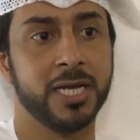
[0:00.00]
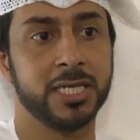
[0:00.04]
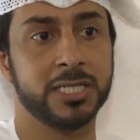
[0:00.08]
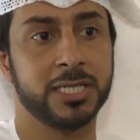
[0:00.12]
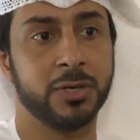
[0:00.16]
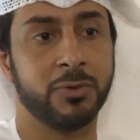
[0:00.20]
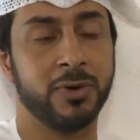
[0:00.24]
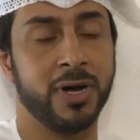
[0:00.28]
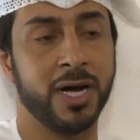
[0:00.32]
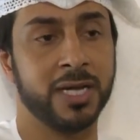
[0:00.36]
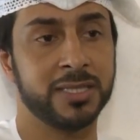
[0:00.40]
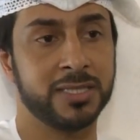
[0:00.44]

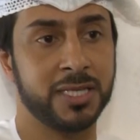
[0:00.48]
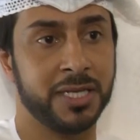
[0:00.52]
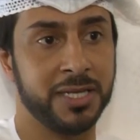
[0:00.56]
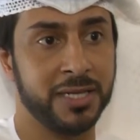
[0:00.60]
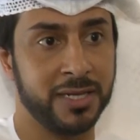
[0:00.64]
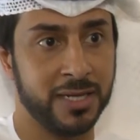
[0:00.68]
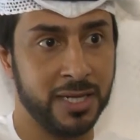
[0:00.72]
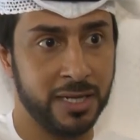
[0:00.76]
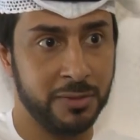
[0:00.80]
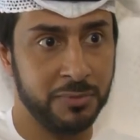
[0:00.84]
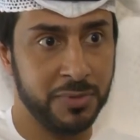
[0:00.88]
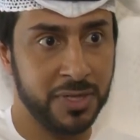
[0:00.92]
سواء عن
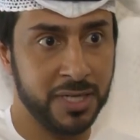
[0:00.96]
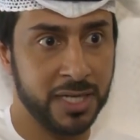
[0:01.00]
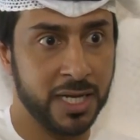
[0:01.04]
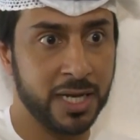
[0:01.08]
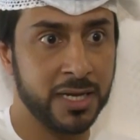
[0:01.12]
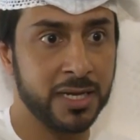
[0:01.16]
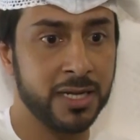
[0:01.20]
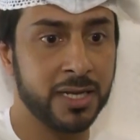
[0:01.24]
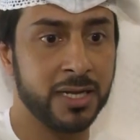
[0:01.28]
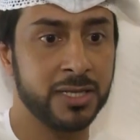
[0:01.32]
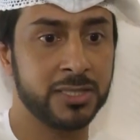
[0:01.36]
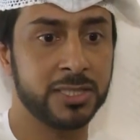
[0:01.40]
طريق
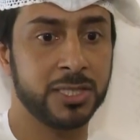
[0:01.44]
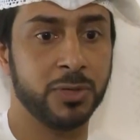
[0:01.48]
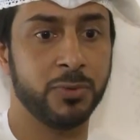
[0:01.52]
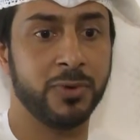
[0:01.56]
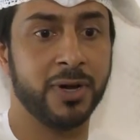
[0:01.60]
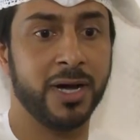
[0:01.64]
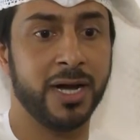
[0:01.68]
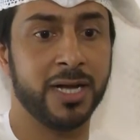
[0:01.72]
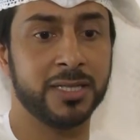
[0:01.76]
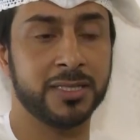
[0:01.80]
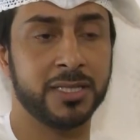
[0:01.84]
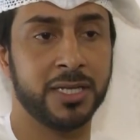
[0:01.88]
المينا نحن
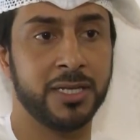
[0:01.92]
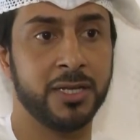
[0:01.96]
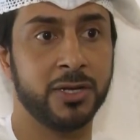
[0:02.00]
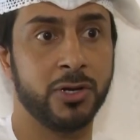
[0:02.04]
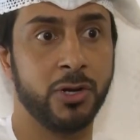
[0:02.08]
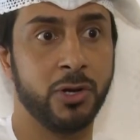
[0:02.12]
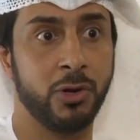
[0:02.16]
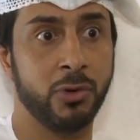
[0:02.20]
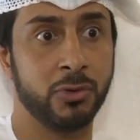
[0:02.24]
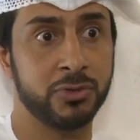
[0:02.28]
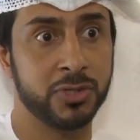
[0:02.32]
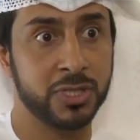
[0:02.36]
سواء عن
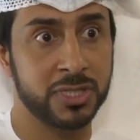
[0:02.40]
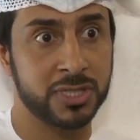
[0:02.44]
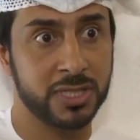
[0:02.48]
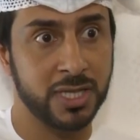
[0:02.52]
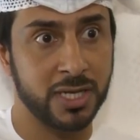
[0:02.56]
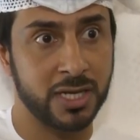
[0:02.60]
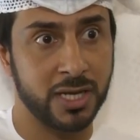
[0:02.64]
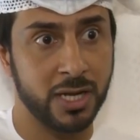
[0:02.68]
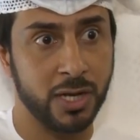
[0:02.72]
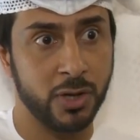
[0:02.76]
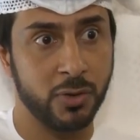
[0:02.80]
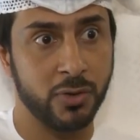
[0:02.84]
طريق
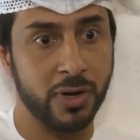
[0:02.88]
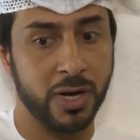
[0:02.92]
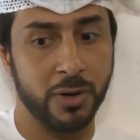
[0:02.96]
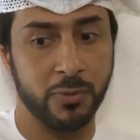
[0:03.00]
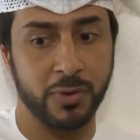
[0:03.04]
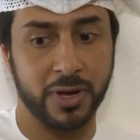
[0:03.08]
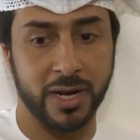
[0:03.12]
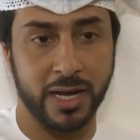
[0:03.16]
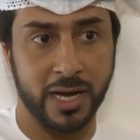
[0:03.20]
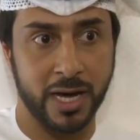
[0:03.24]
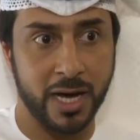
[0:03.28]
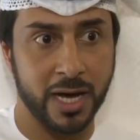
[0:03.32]
اللوجستيك اللي هو
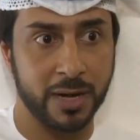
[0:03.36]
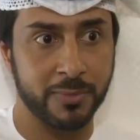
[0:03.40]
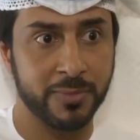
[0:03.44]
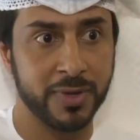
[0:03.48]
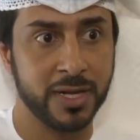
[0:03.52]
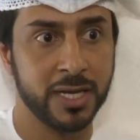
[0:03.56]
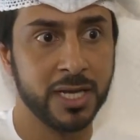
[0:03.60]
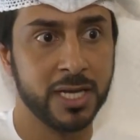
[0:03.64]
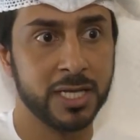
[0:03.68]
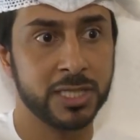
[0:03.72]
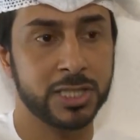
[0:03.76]
اور ارم